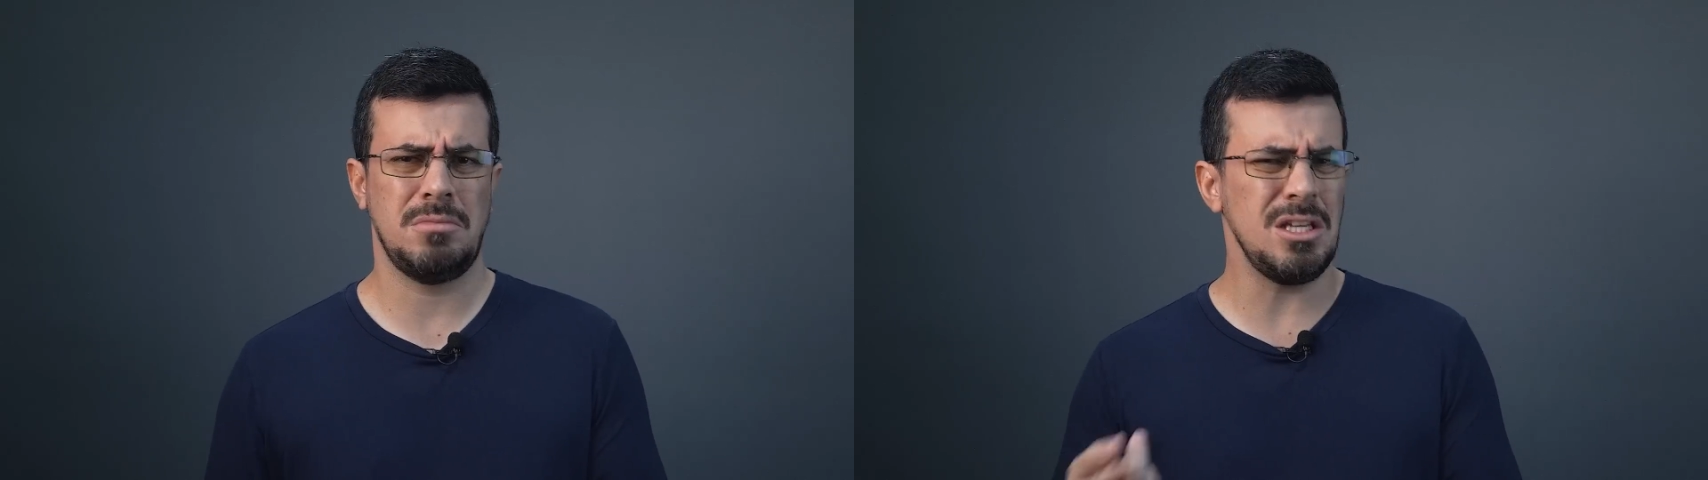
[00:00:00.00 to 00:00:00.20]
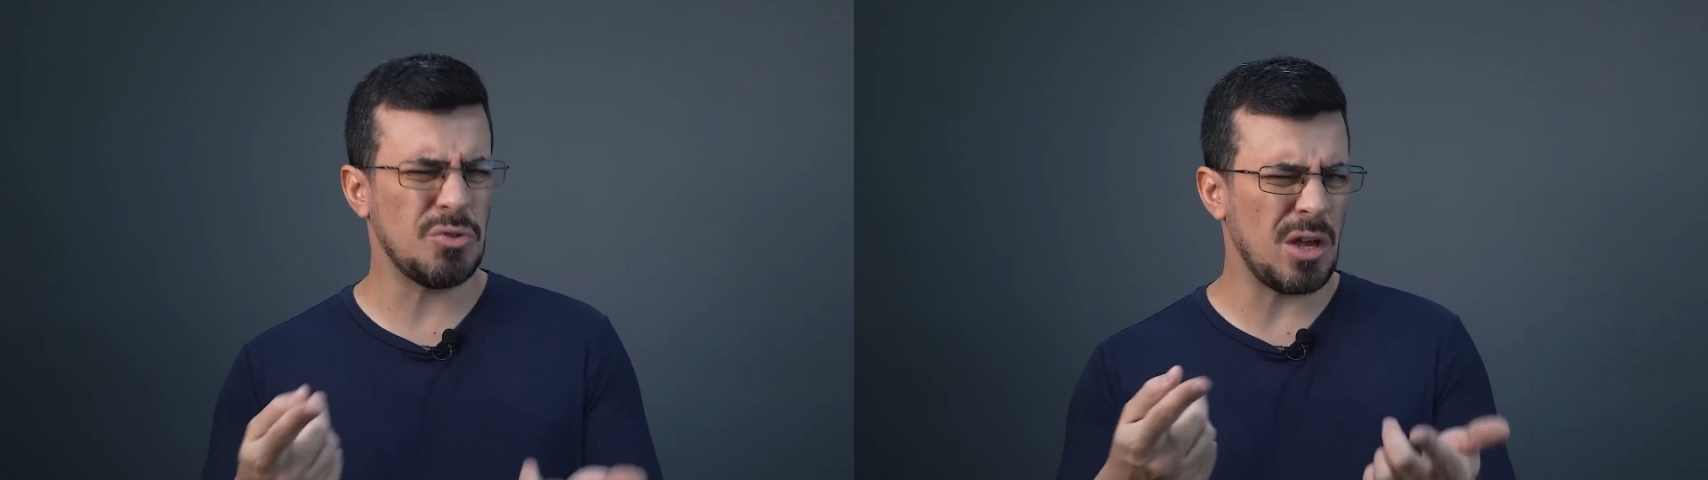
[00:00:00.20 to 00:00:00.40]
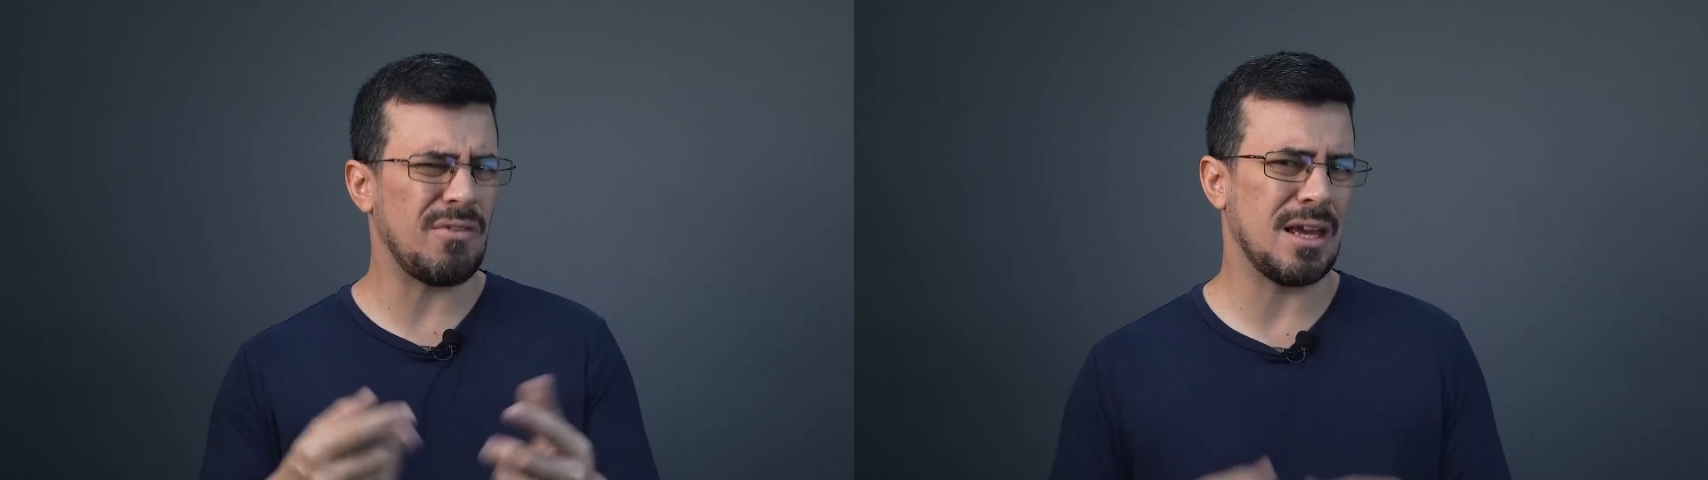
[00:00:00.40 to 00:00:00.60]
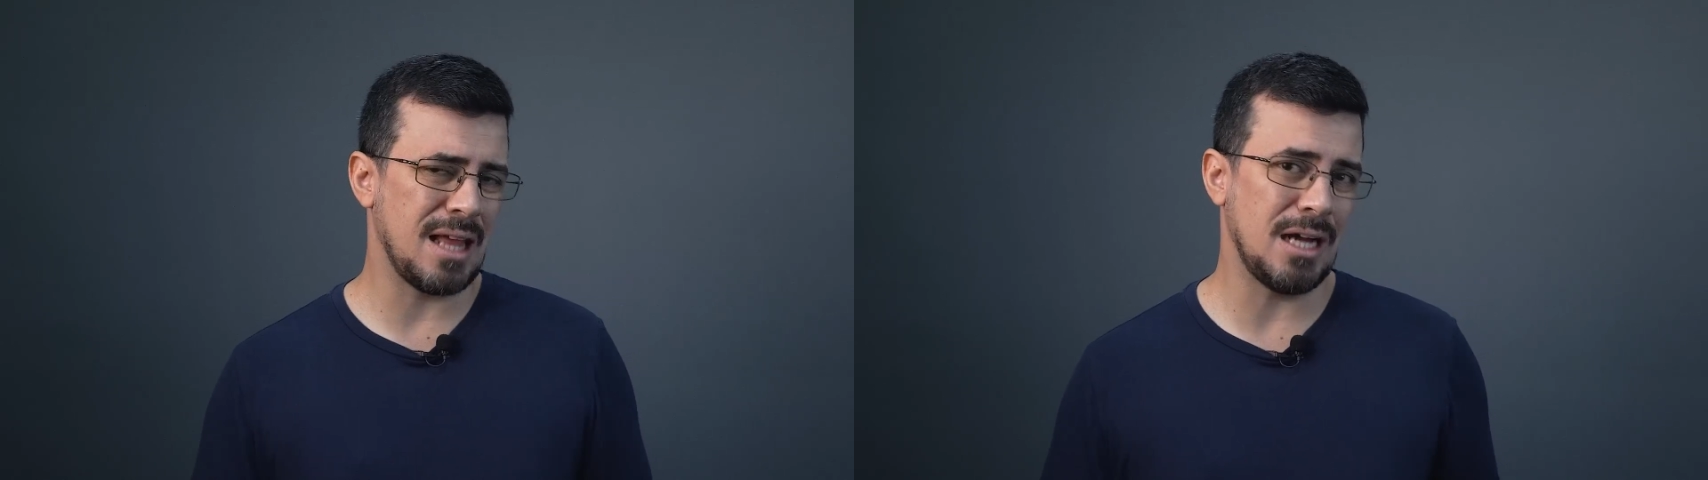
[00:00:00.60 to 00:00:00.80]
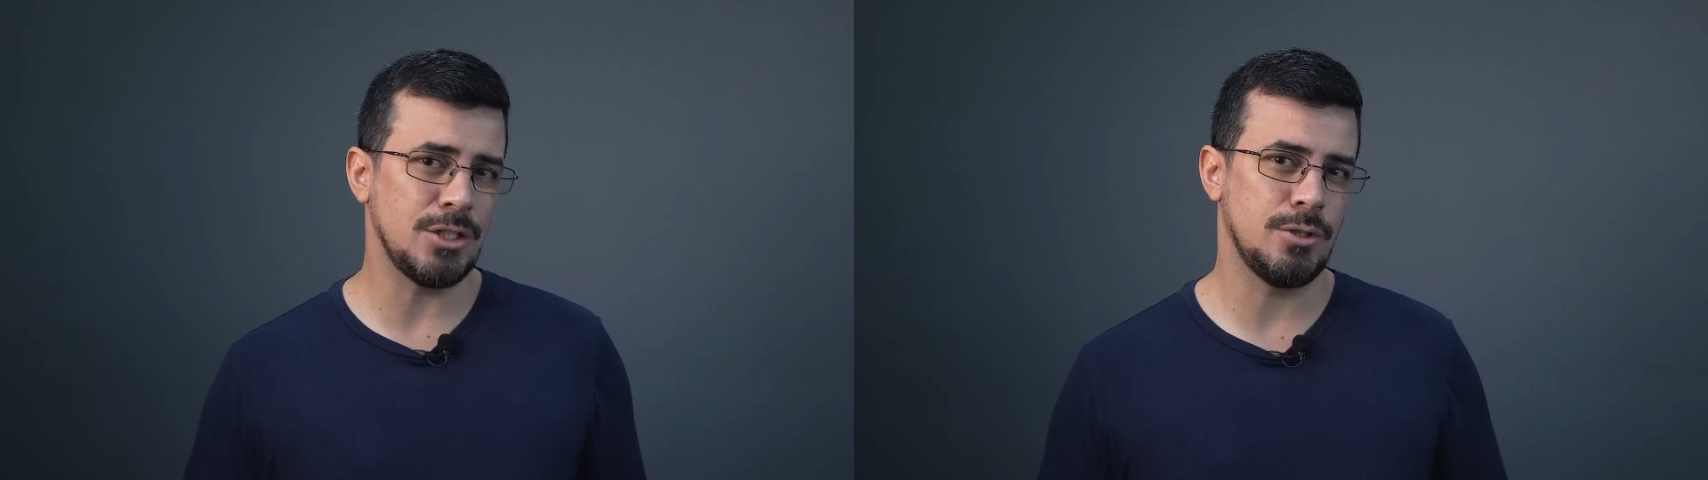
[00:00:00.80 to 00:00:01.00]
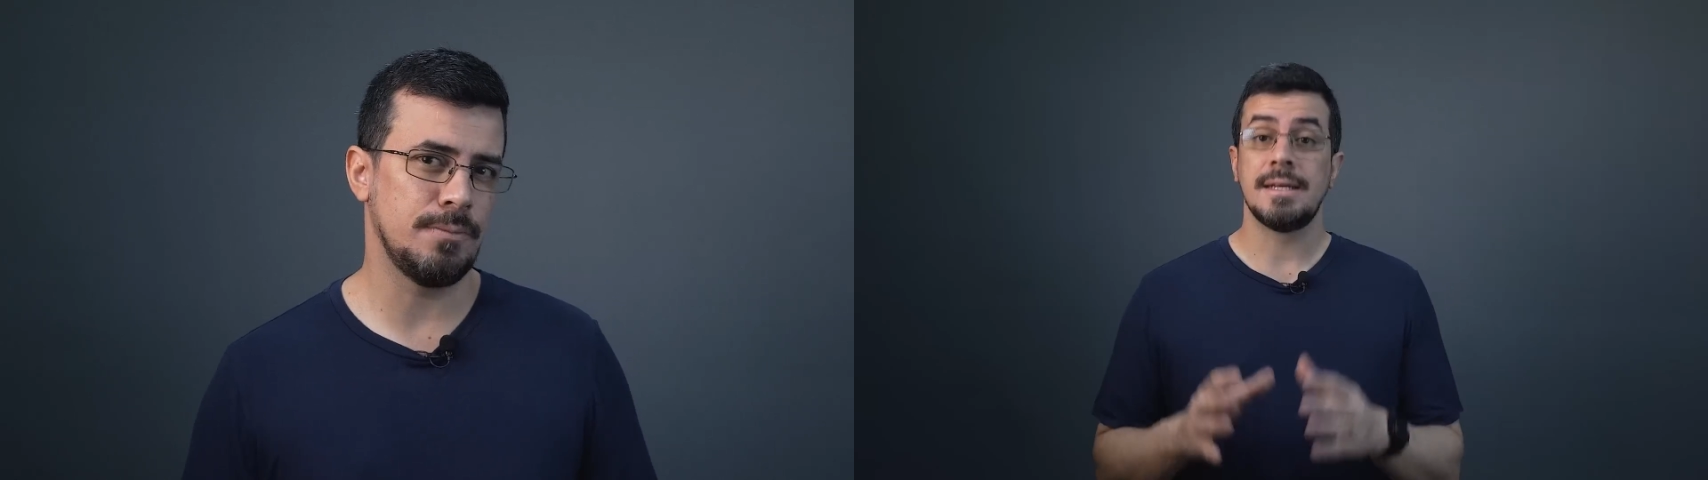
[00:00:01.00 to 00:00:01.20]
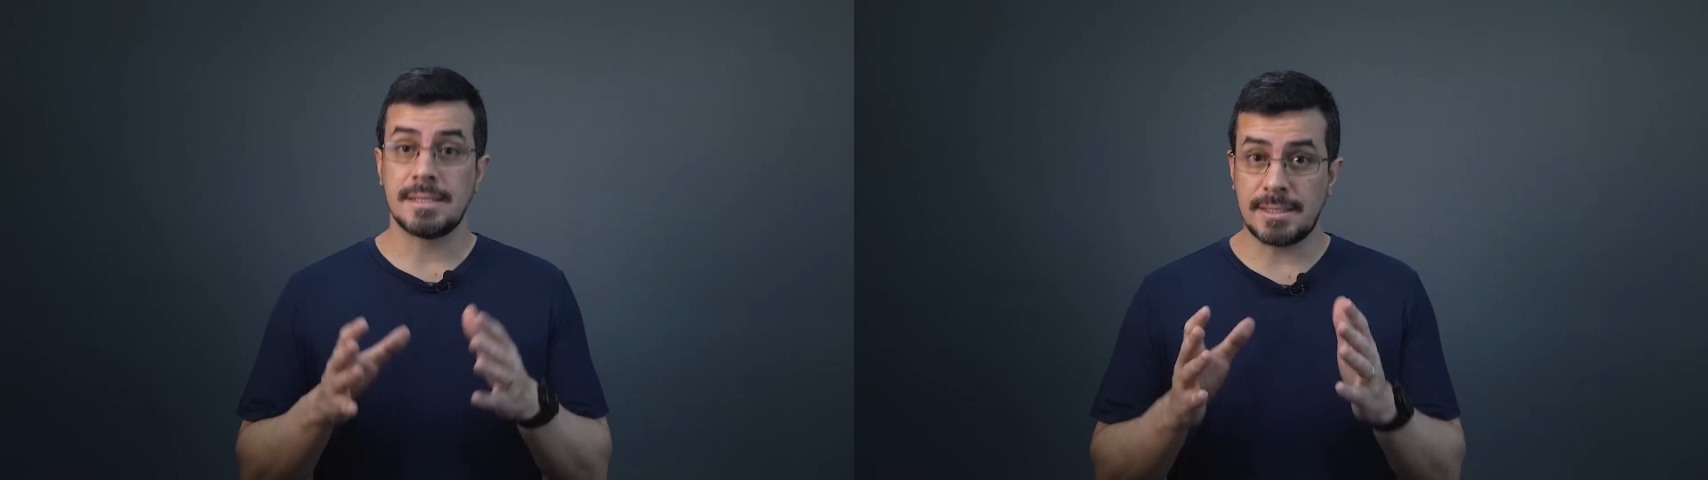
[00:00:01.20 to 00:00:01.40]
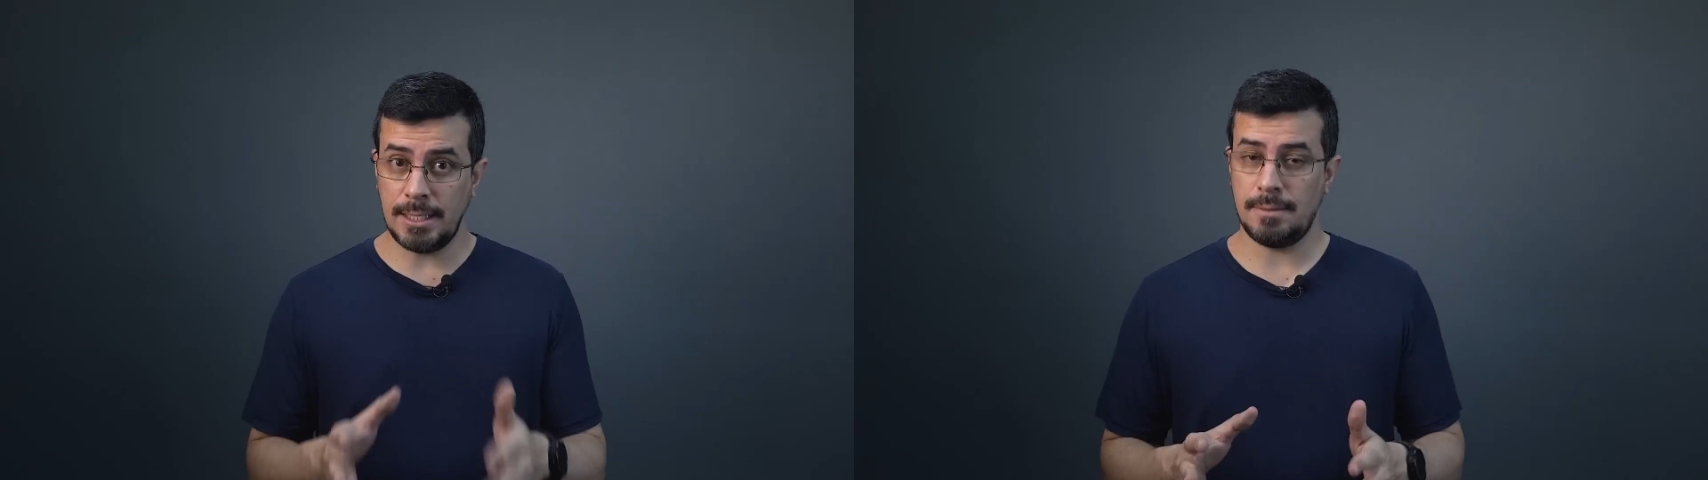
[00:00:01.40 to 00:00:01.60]
Isso é verdade?
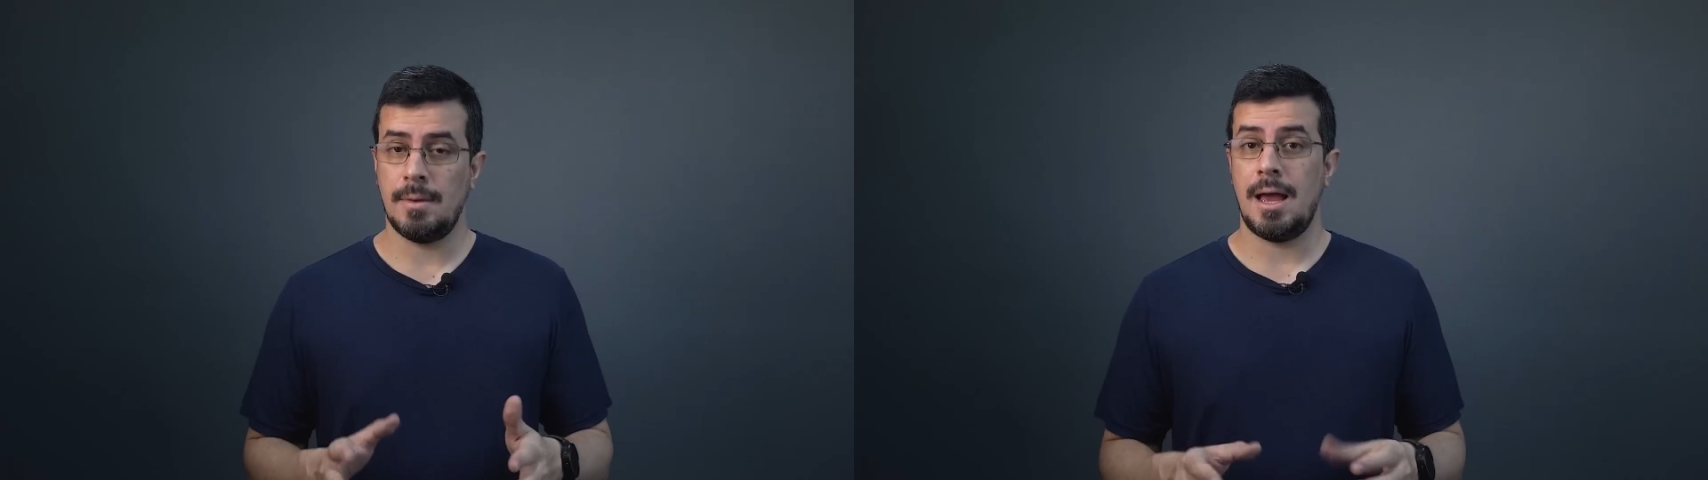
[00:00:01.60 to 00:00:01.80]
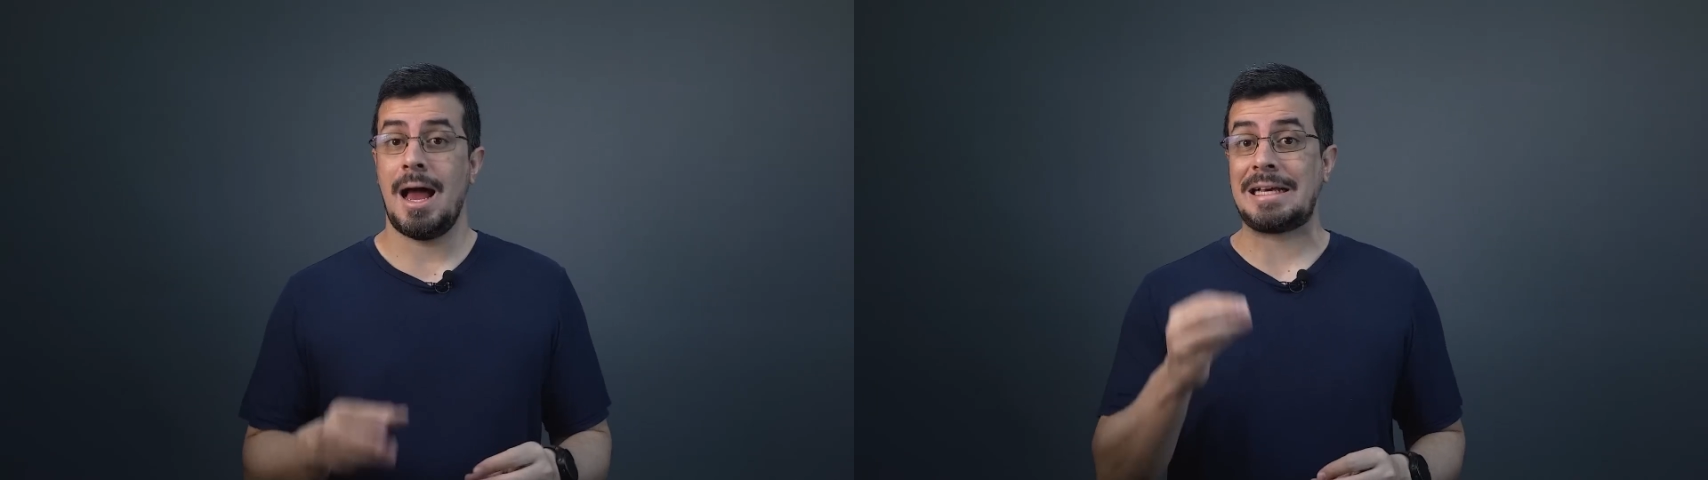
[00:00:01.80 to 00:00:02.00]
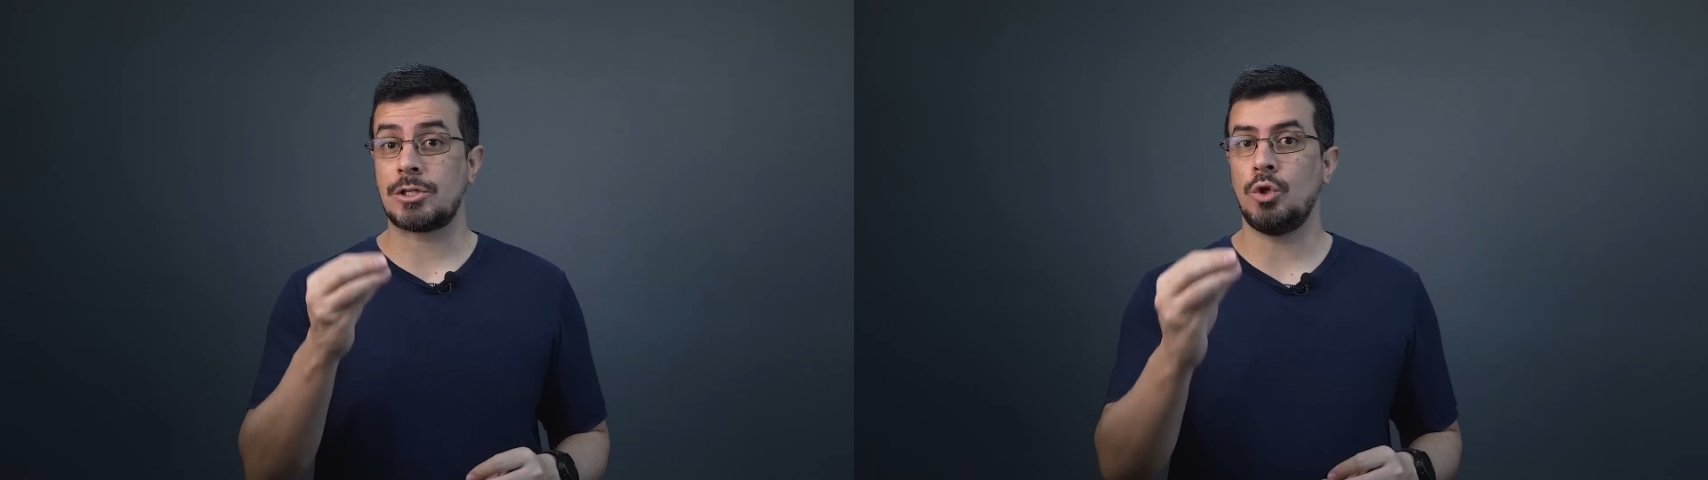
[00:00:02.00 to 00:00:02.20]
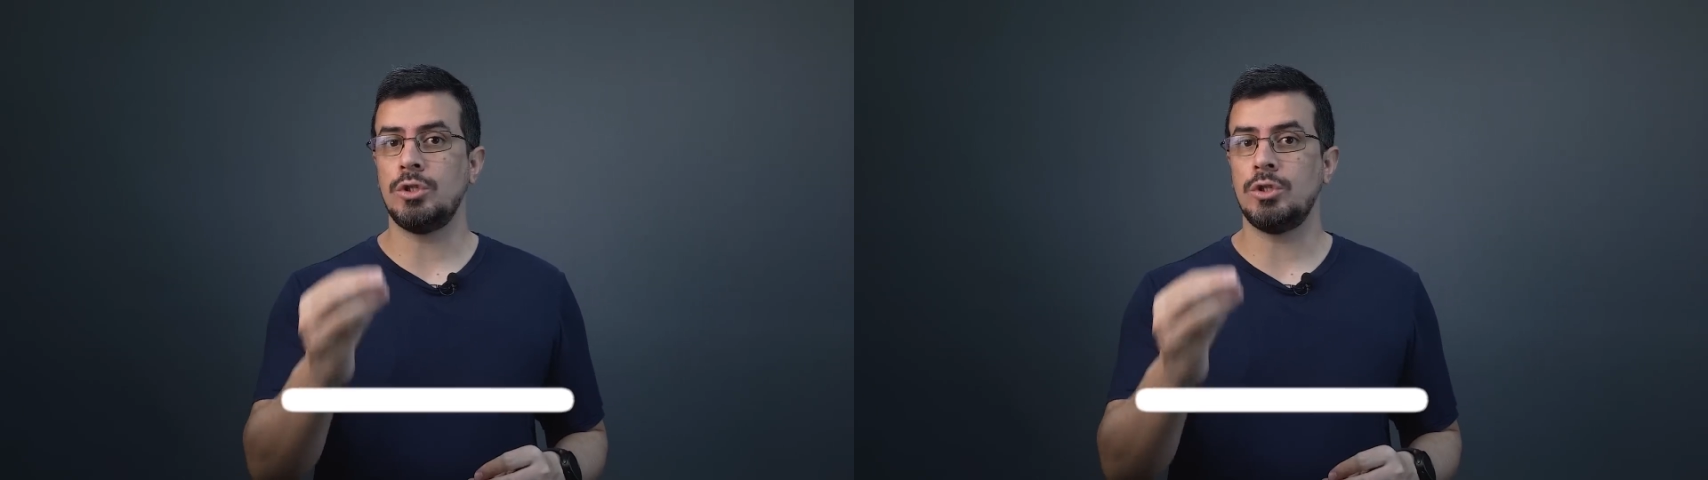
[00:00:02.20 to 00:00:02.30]
Sim, as